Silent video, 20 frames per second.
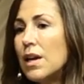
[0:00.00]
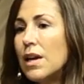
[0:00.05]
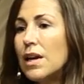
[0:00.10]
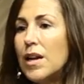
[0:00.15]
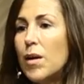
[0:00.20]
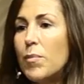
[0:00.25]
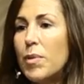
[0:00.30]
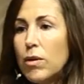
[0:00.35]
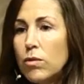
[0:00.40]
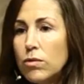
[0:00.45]

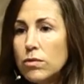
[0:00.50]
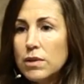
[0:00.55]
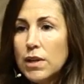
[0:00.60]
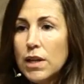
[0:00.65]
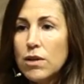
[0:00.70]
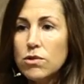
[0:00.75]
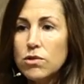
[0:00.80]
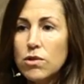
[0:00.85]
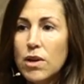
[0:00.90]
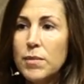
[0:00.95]
La pregunta
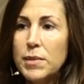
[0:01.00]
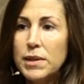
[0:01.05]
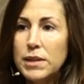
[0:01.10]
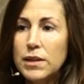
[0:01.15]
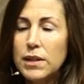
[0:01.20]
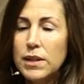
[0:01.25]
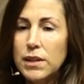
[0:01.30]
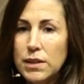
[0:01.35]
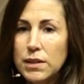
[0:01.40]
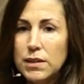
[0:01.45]
no
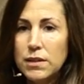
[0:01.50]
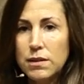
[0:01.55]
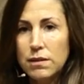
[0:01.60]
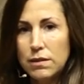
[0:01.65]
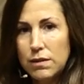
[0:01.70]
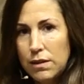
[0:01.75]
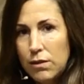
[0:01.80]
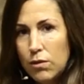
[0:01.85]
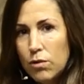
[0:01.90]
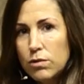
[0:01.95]
solamente es,
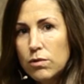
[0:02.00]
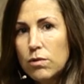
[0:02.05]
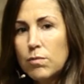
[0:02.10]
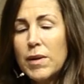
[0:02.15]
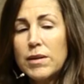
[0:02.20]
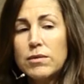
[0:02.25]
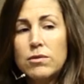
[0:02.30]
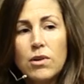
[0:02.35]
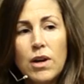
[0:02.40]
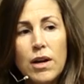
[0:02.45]
y luego
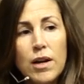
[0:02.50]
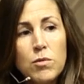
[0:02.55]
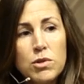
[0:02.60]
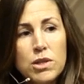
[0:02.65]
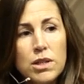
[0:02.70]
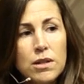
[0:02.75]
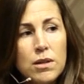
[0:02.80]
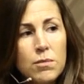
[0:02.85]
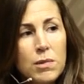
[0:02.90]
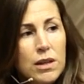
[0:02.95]
tocaremos
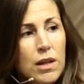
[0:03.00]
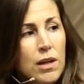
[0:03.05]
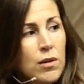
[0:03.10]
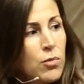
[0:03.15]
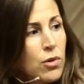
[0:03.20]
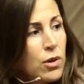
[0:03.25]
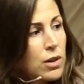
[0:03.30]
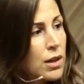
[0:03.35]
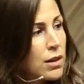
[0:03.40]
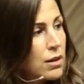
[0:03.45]
ese tema tan
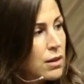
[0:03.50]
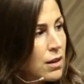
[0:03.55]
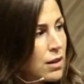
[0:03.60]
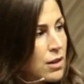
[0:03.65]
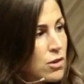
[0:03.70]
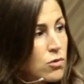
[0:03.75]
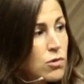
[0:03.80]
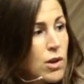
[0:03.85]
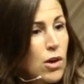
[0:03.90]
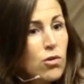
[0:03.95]
importante, de
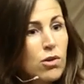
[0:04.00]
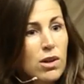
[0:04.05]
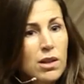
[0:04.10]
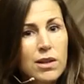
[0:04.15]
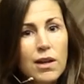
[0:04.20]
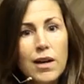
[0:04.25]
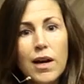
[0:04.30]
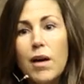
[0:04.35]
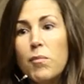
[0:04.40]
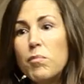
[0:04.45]
hecho una
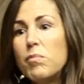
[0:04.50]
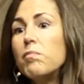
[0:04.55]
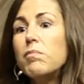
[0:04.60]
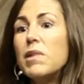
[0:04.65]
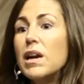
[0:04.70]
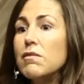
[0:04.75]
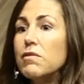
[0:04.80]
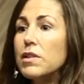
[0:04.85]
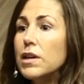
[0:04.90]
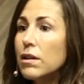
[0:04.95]
correcta
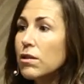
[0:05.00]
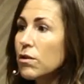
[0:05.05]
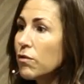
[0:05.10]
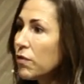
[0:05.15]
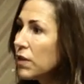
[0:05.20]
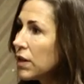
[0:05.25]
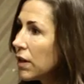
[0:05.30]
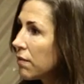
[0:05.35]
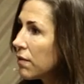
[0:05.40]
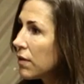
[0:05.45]
planificación
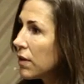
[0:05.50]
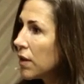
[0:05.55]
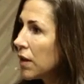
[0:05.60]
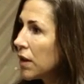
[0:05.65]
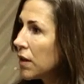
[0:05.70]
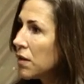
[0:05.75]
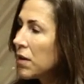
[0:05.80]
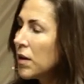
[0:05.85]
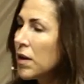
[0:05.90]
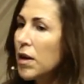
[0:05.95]
financiera